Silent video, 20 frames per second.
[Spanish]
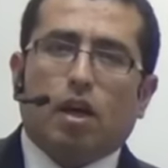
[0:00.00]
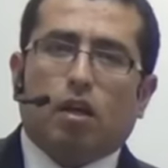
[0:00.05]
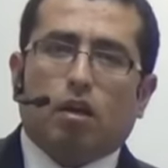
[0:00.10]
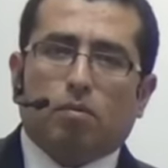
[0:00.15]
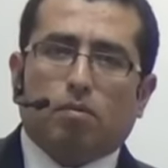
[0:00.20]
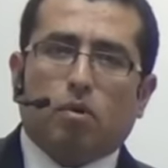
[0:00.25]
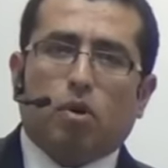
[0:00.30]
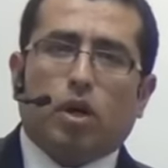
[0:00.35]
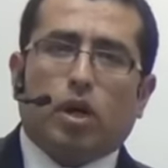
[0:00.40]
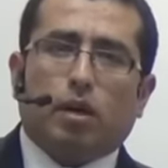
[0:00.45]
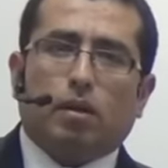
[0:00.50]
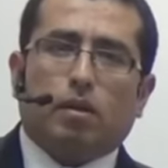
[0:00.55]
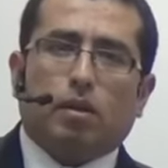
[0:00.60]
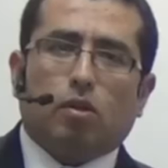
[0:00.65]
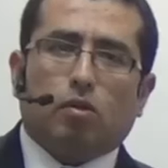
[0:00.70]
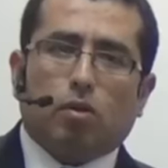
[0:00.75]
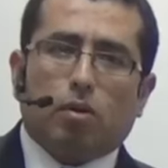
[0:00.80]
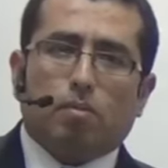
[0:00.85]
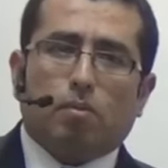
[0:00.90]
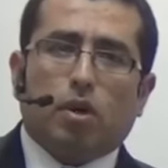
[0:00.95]
lo hemos,
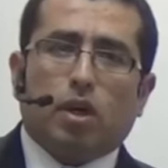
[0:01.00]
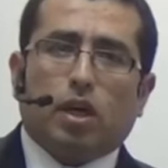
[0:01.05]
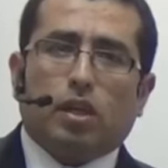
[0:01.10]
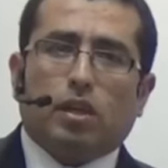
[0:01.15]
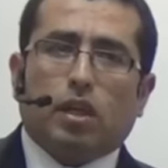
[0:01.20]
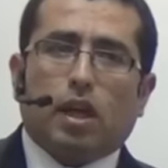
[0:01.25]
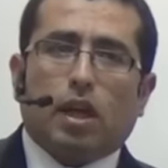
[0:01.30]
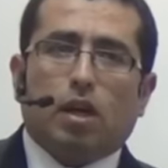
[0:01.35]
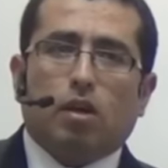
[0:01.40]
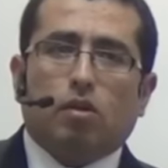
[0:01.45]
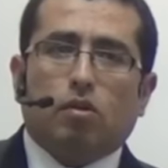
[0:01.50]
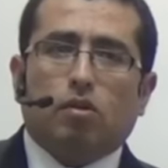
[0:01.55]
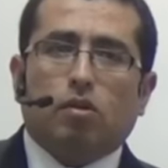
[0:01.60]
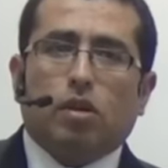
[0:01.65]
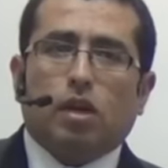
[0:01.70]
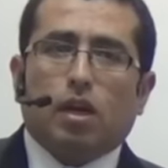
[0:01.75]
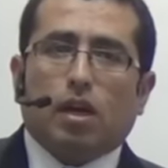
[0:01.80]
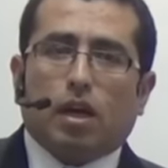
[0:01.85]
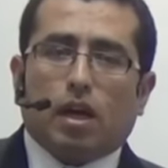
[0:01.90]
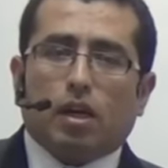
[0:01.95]
lo hemos generado
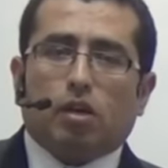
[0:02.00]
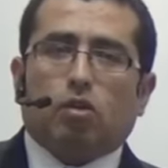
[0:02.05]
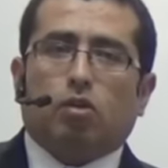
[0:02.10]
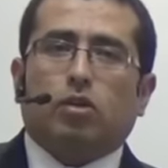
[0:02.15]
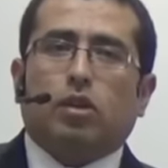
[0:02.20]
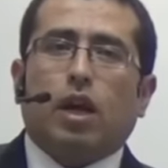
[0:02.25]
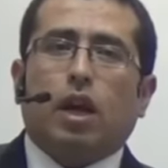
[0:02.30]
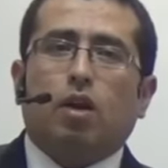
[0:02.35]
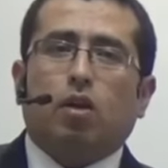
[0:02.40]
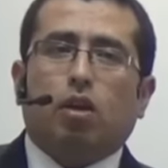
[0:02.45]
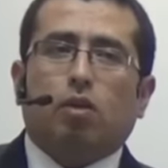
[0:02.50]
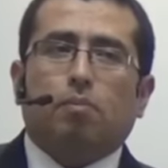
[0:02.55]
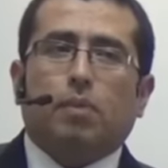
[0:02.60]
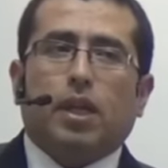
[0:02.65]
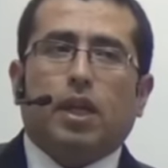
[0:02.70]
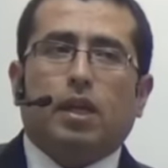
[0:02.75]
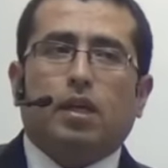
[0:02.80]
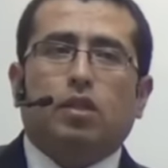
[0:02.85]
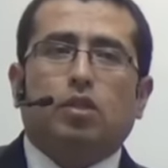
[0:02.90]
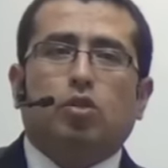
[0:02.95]
al contrario de
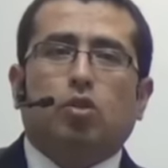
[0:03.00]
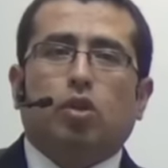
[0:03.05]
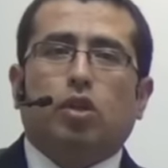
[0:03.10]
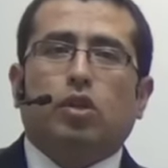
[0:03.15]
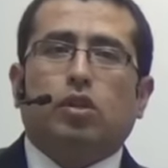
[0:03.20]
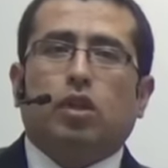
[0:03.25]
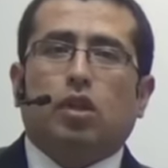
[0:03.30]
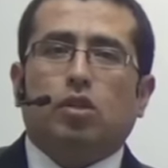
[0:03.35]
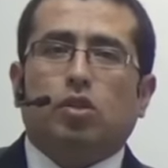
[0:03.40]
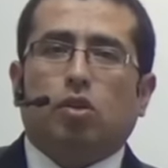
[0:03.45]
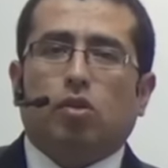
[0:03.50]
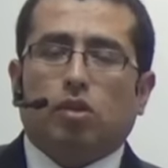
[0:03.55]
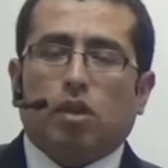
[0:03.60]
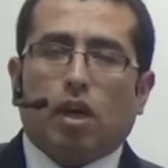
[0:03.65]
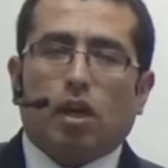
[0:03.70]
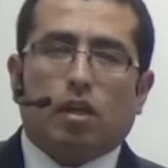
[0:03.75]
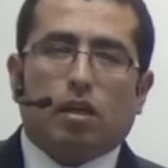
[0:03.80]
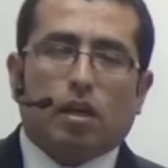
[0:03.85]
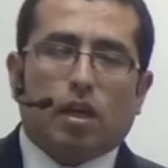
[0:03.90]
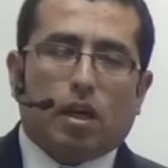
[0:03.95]
manera no
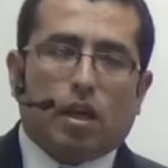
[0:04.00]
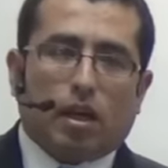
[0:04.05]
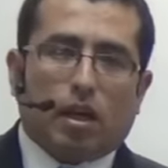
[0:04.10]
intencional